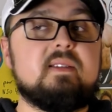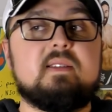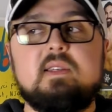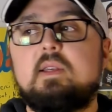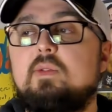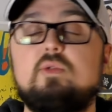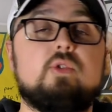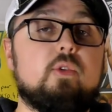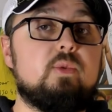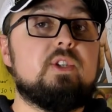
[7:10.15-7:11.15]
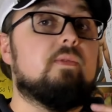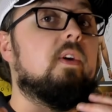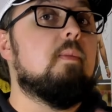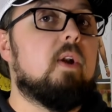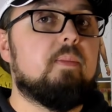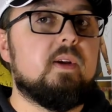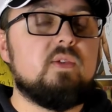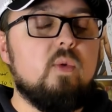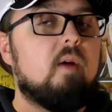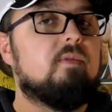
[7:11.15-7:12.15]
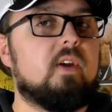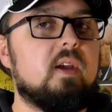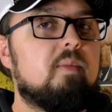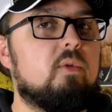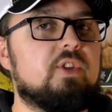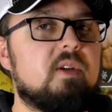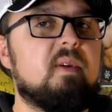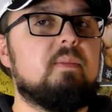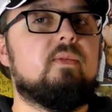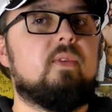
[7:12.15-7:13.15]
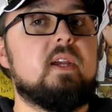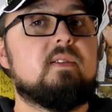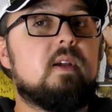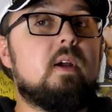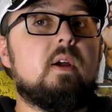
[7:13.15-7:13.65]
c'est aujourd'hui, j'ai vraiment l'impression, un vrai projet babyface.